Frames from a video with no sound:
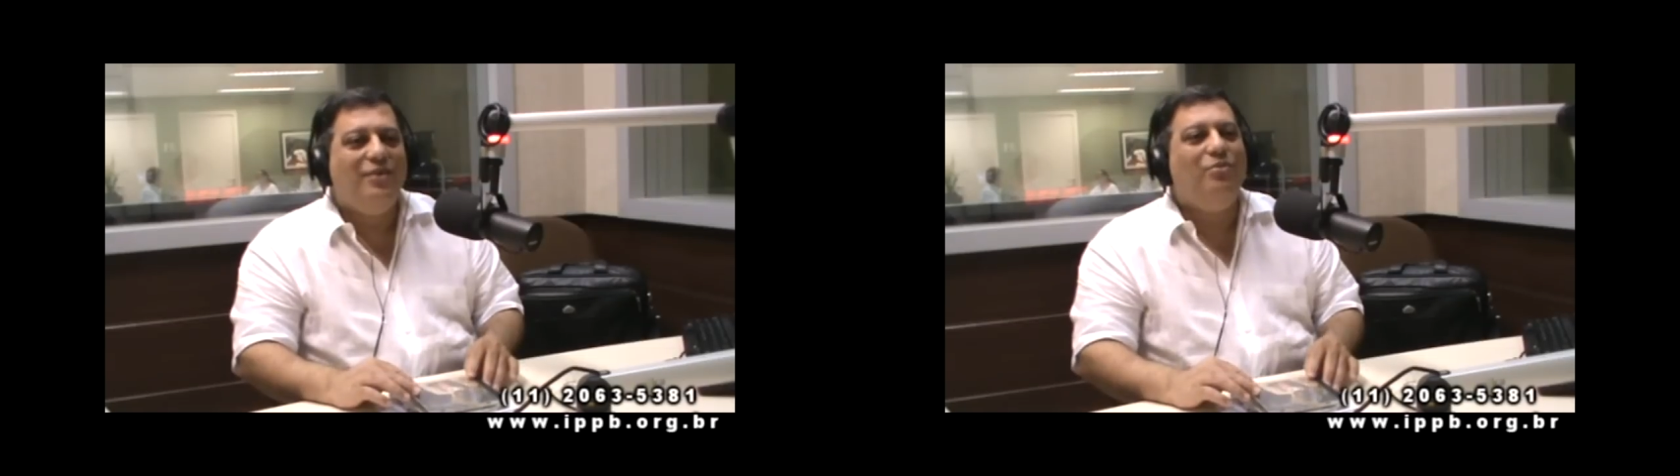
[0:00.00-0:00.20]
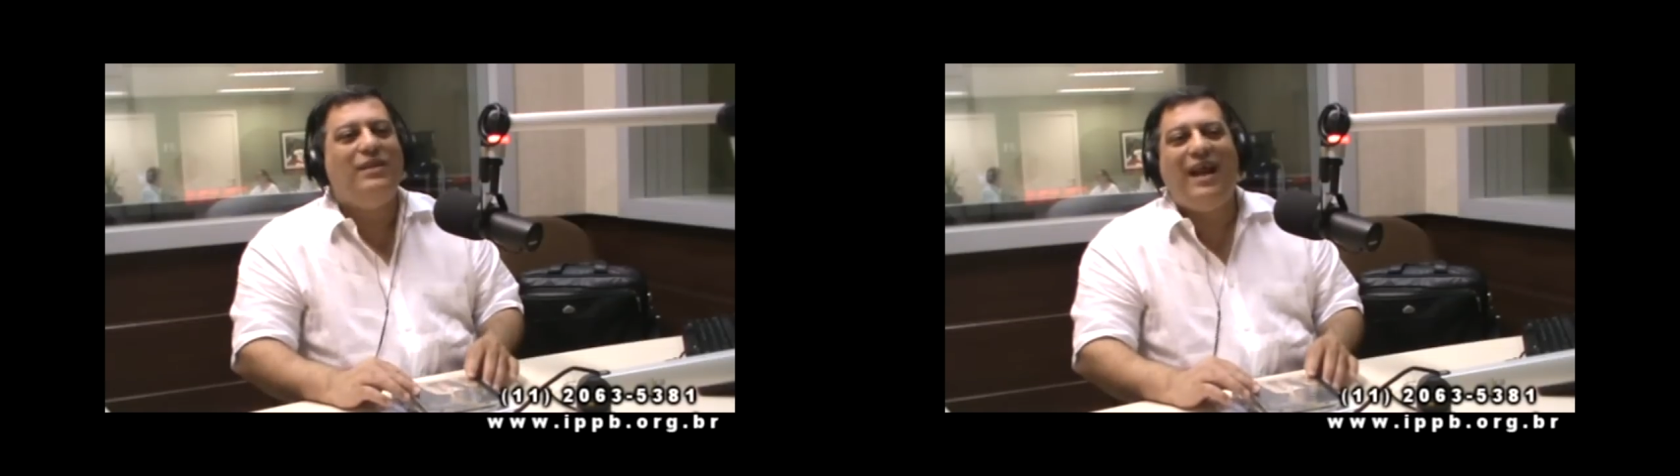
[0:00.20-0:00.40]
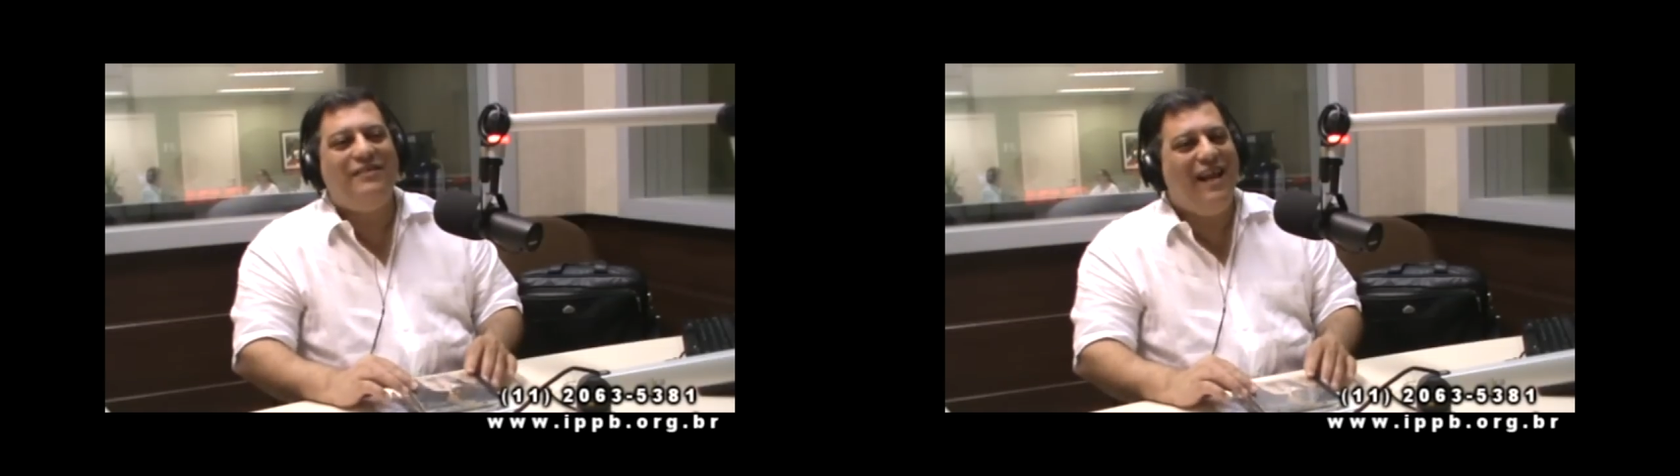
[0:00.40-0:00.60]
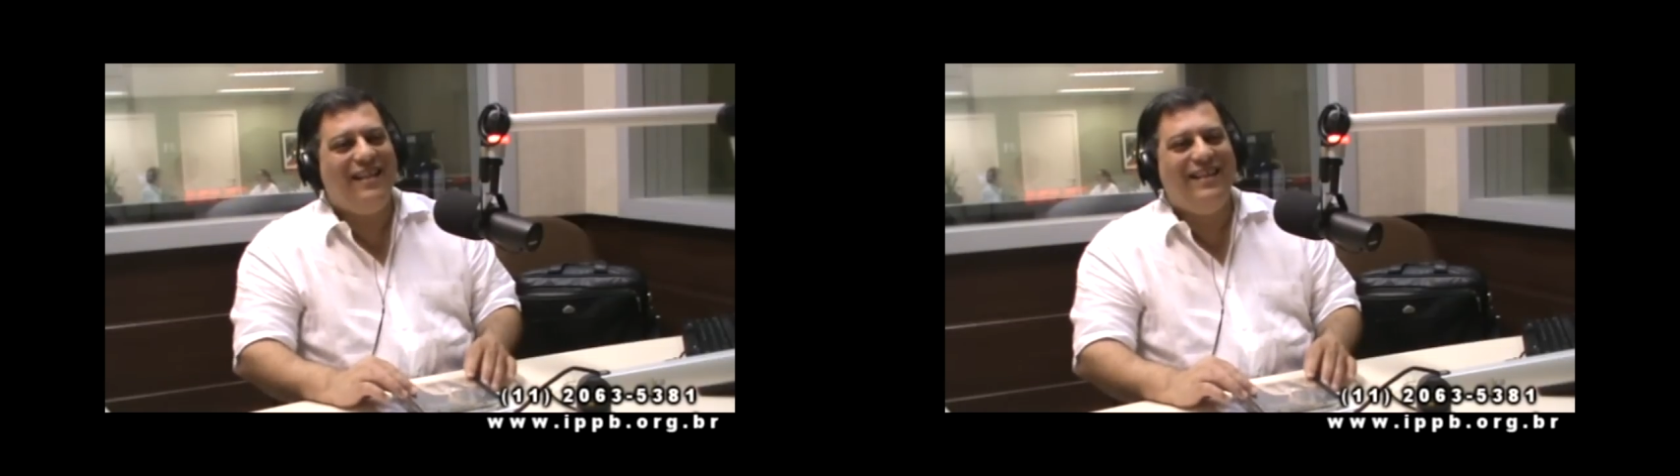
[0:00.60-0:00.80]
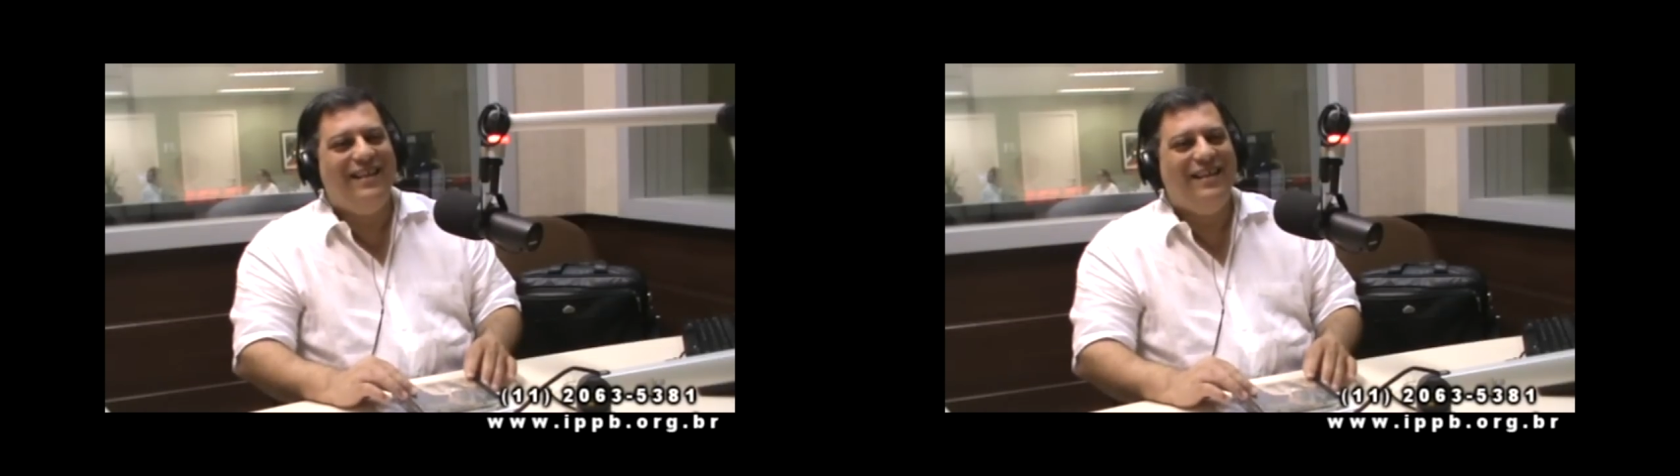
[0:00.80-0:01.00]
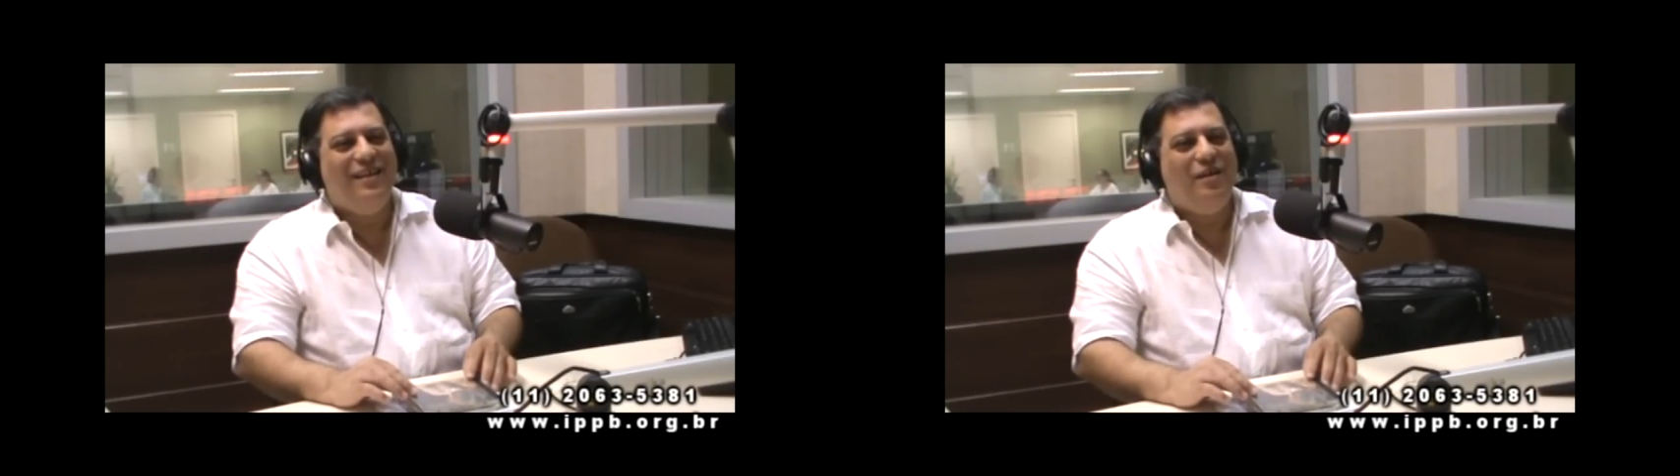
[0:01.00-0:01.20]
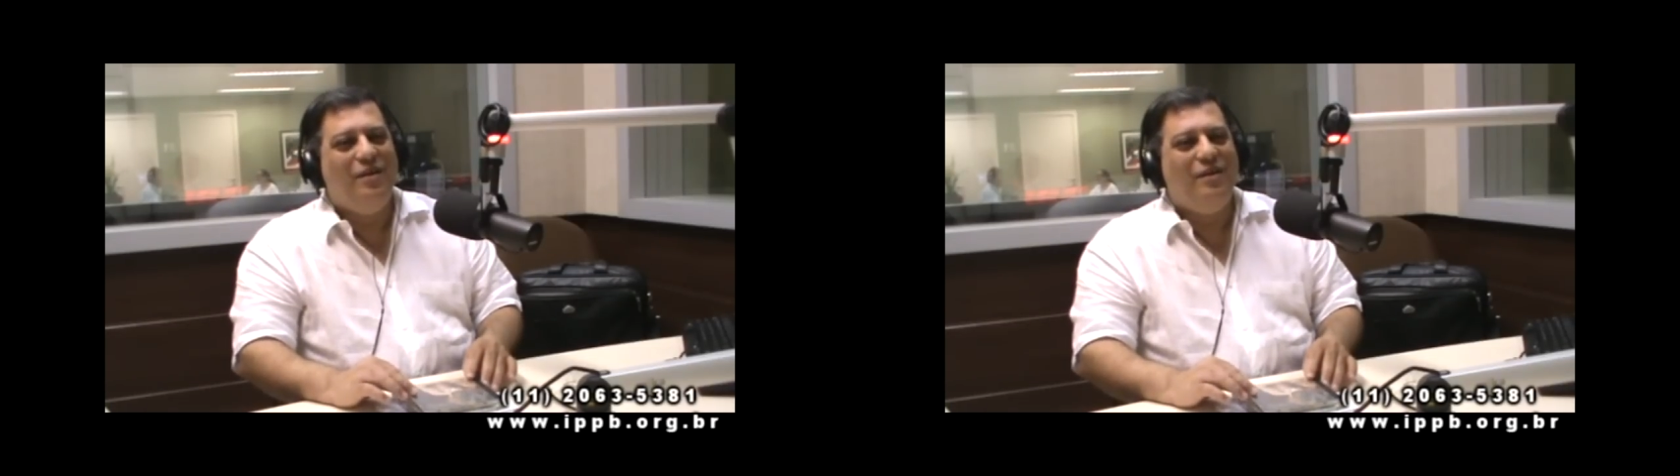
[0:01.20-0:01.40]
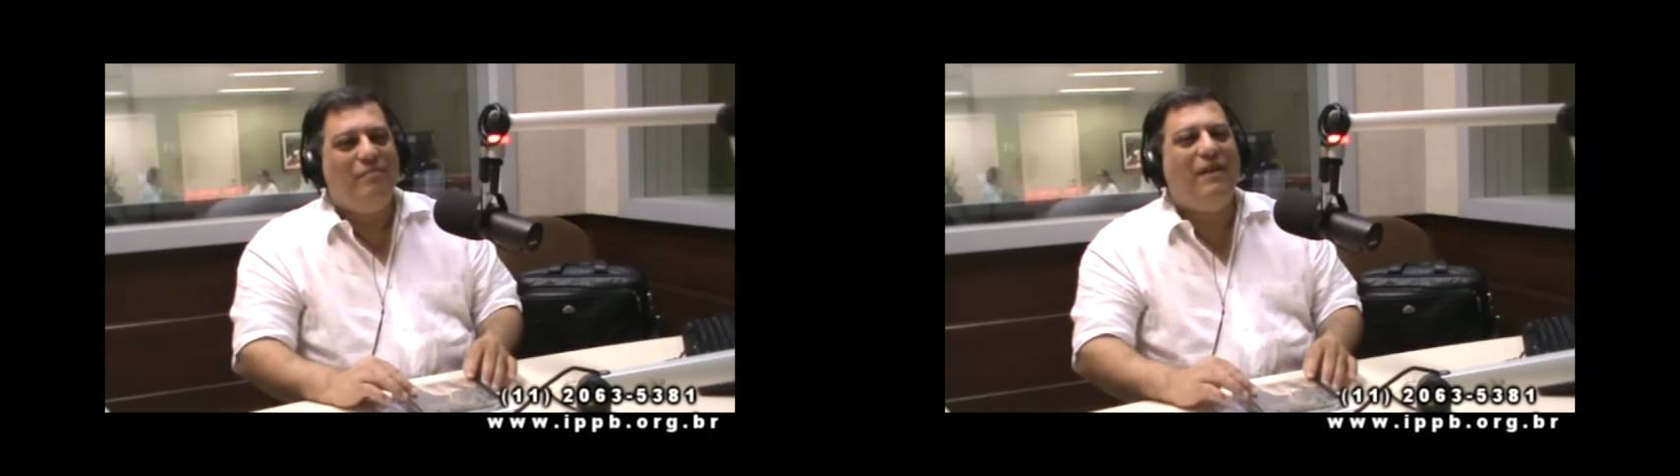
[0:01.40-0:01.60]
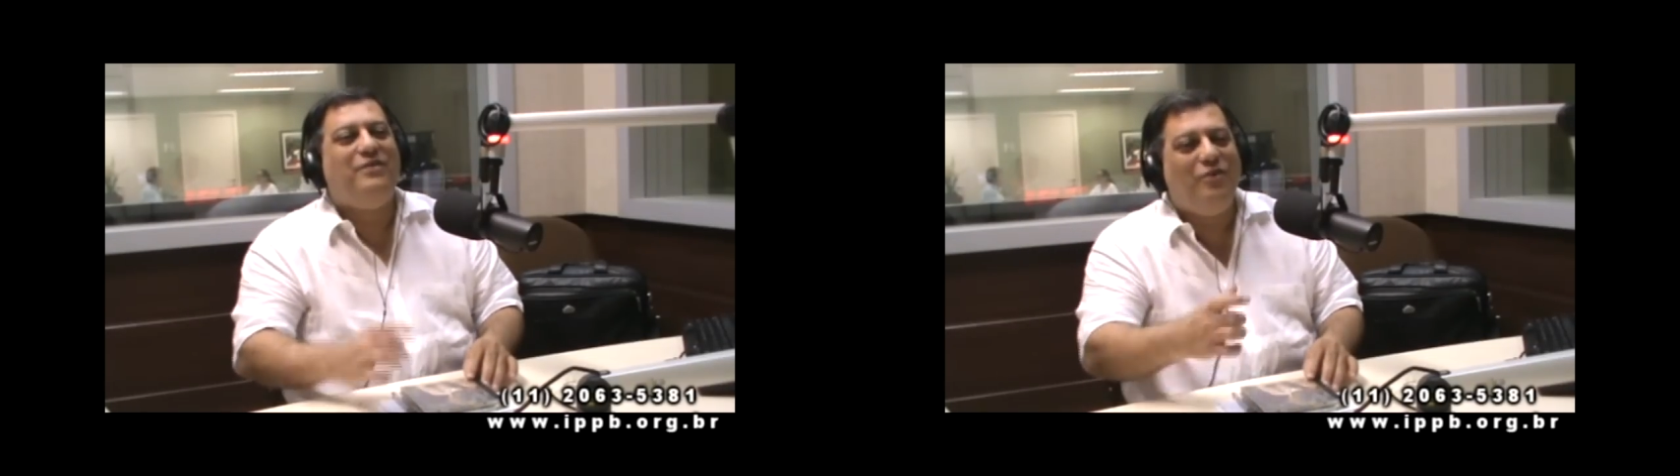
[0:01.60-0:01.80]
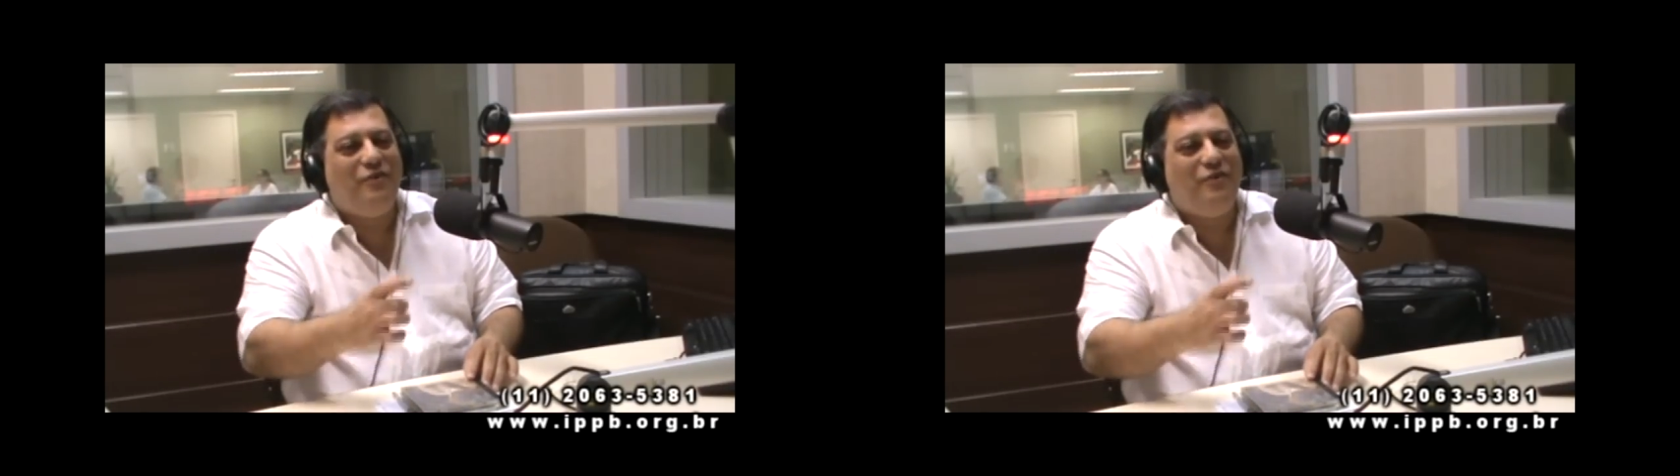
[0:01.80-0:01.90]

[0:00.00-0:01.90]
Não traz nada. Pastel